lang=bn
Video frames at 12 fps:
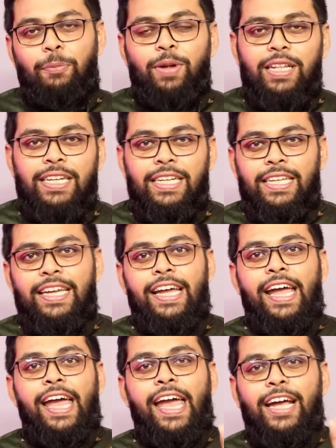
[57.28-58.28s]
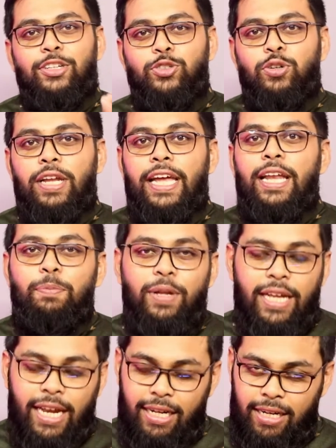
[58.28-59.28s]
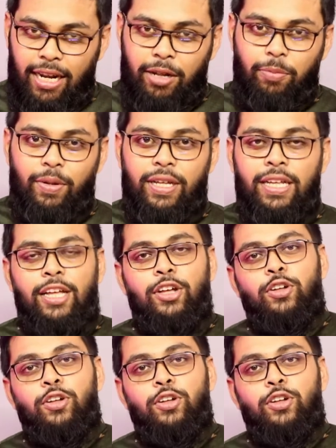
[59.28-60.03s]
আপনাদেরকে একজন হেল্পিং হ্যান্ড লাগবে